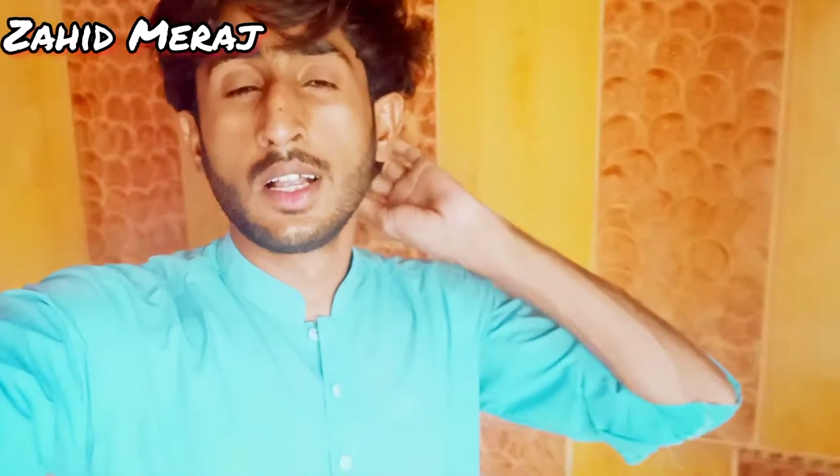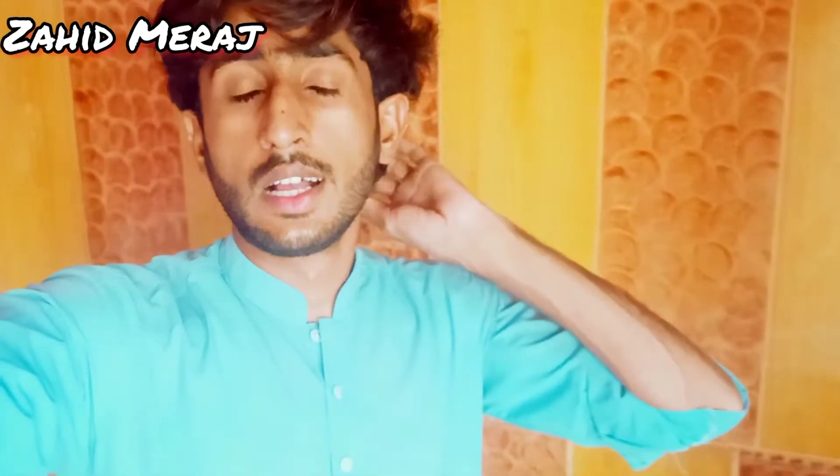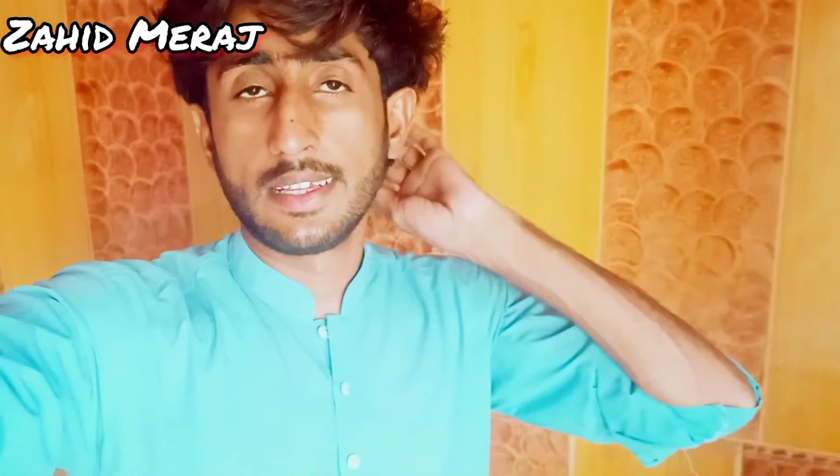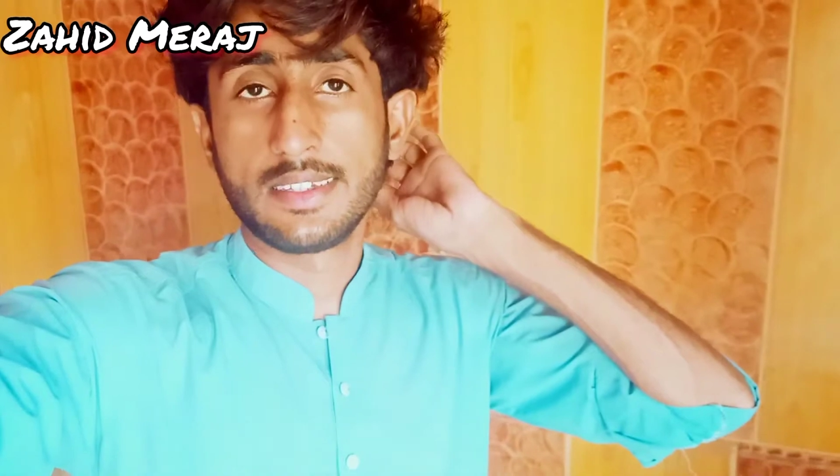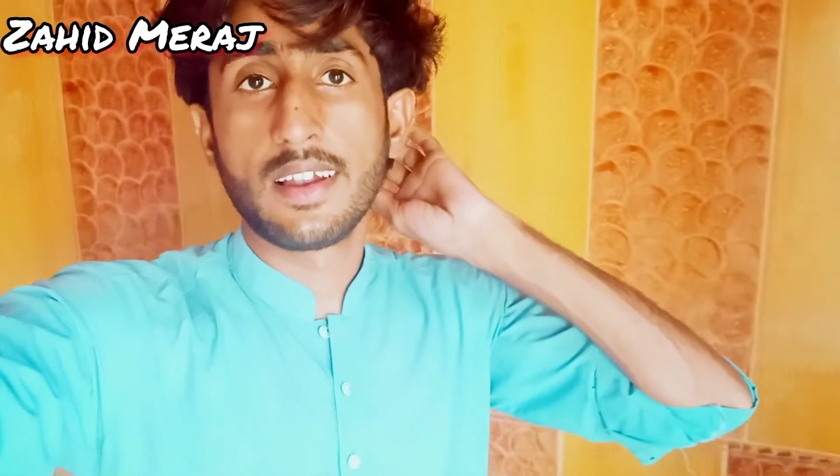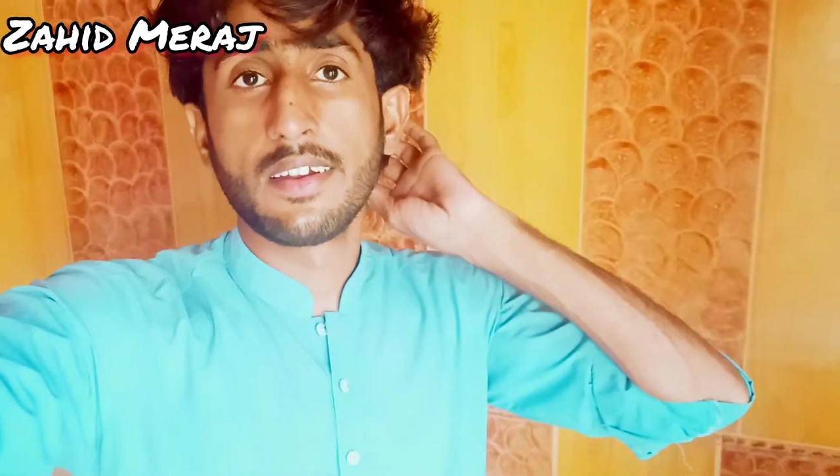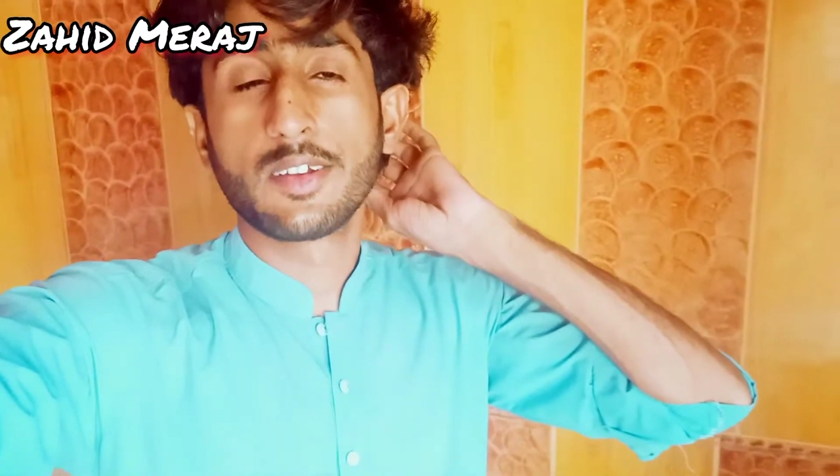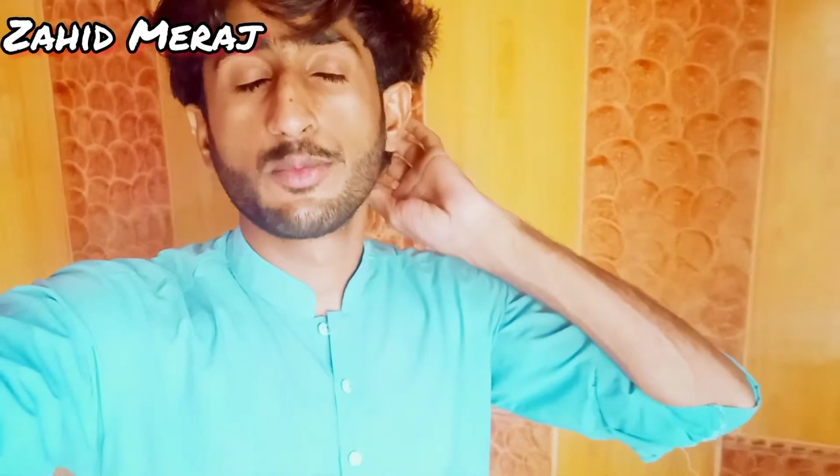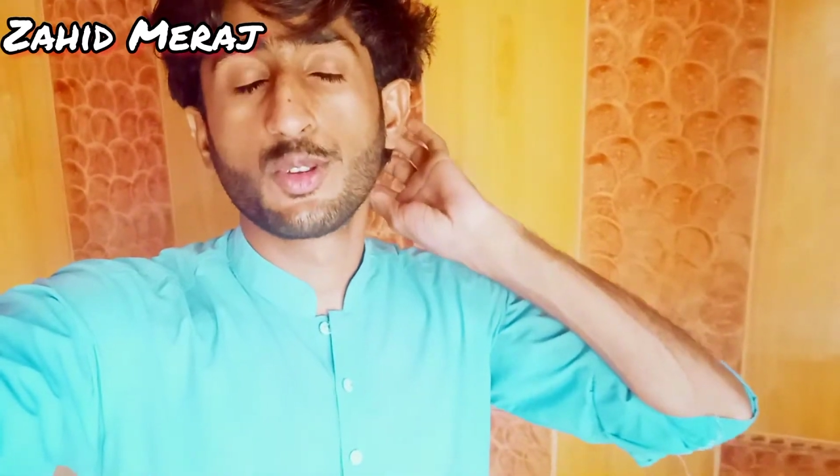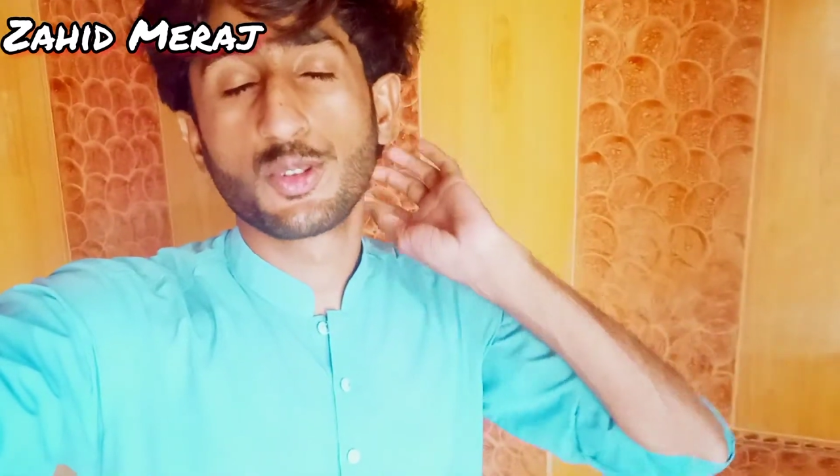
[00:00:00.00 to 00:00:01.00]
अस्सलाम वालेकुम
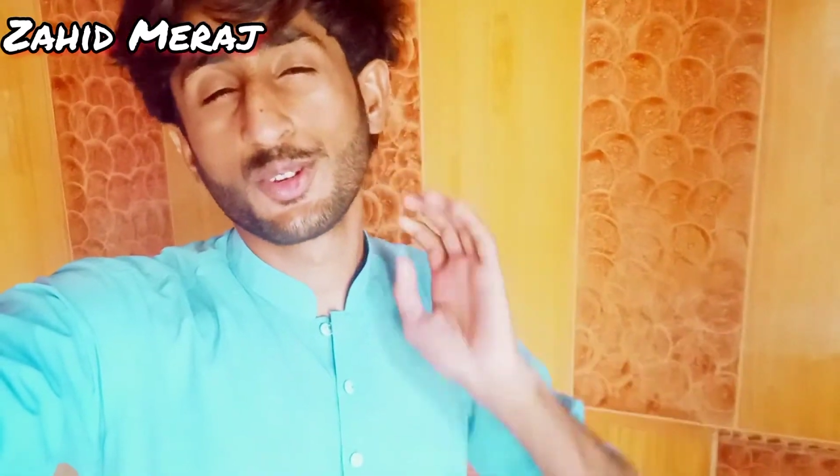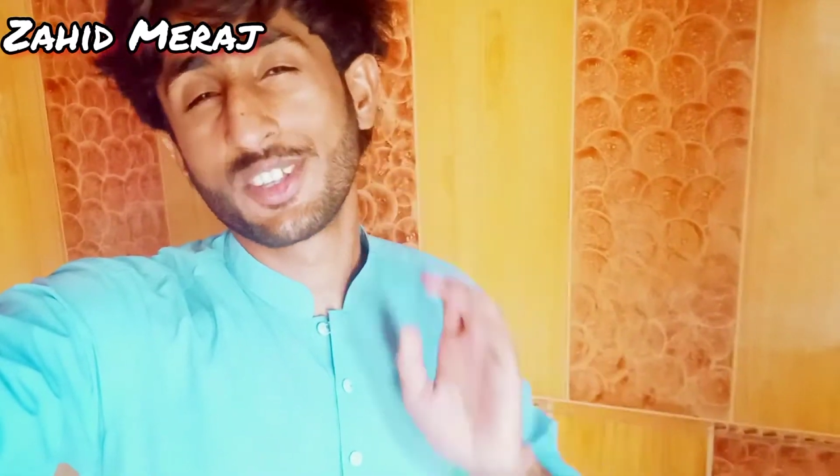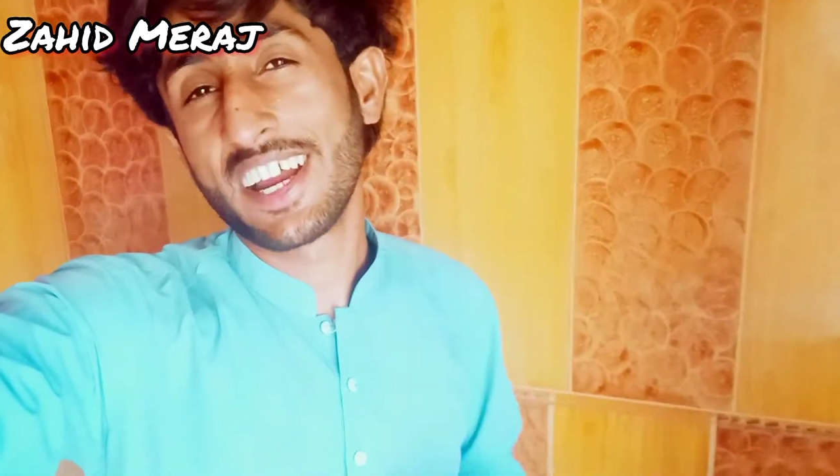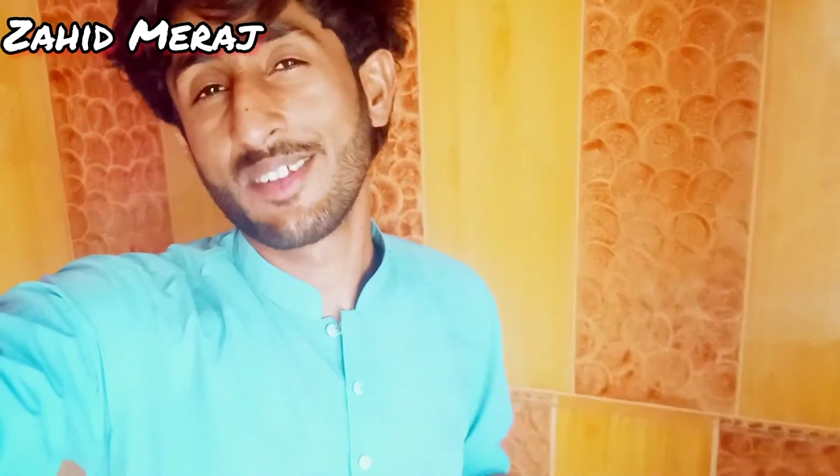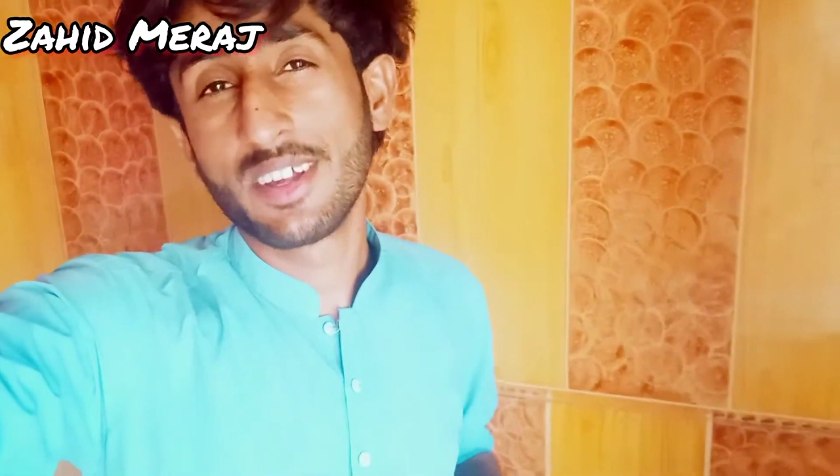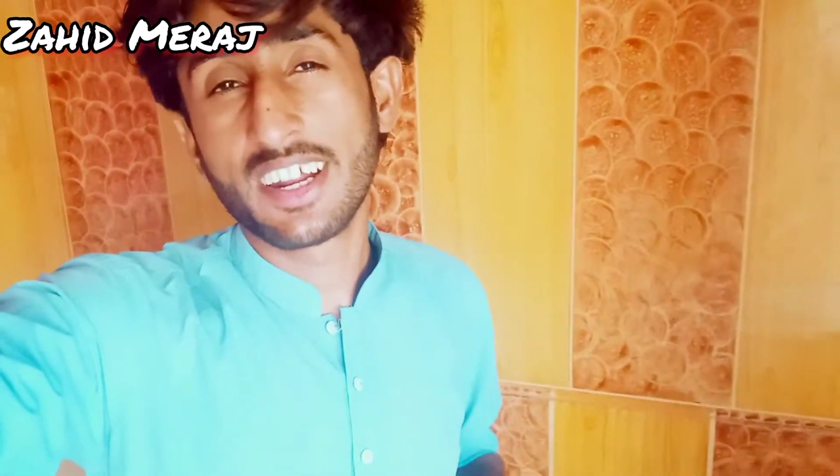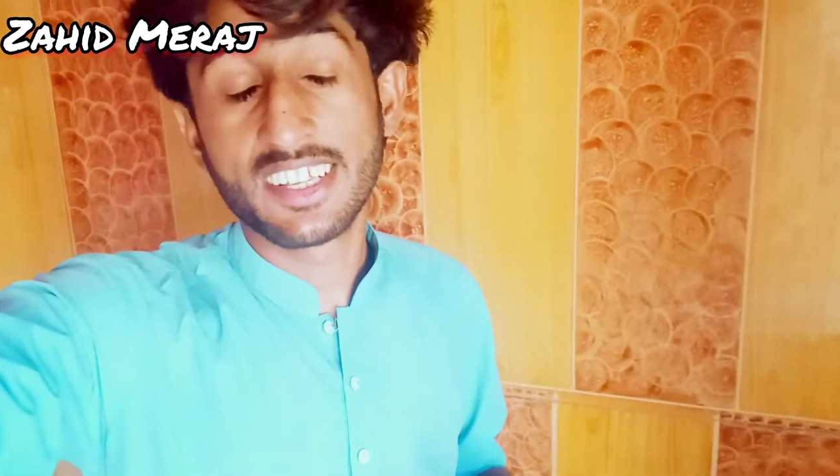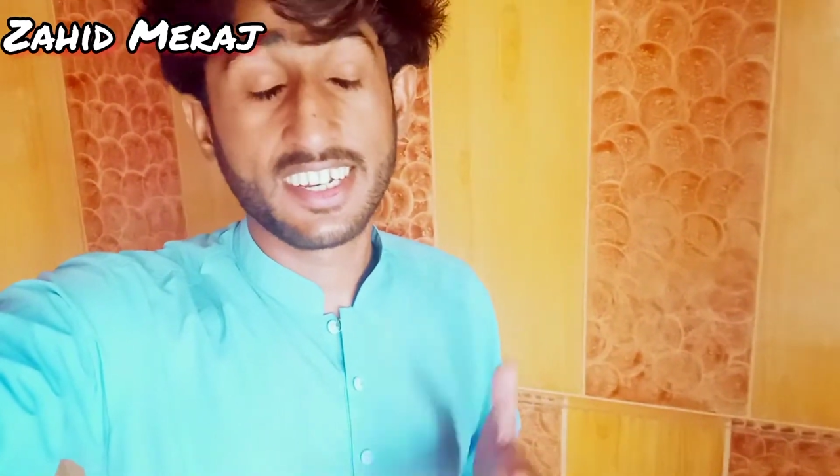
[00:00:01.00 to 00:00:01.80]
दोस्तों जायद मेरा आज